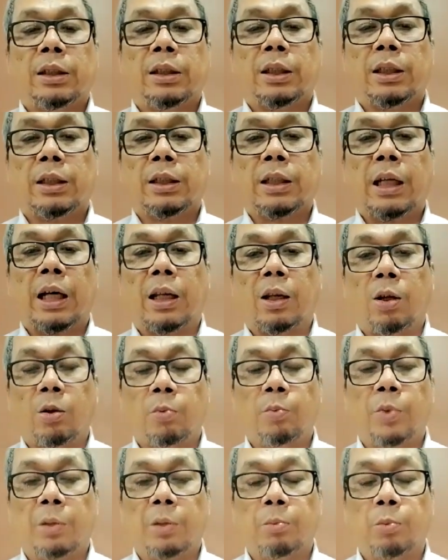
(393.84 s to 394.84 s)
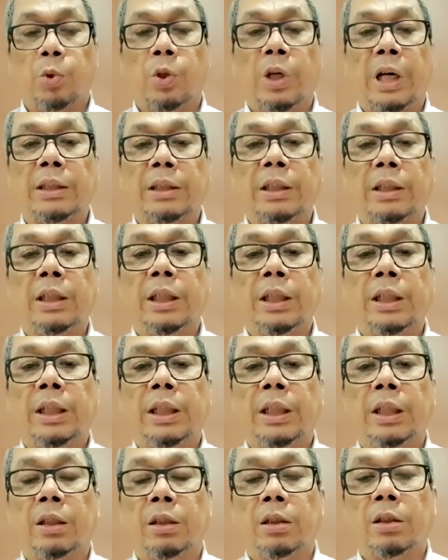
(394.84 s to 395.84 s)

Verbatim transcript: uh, kalau menemukannya di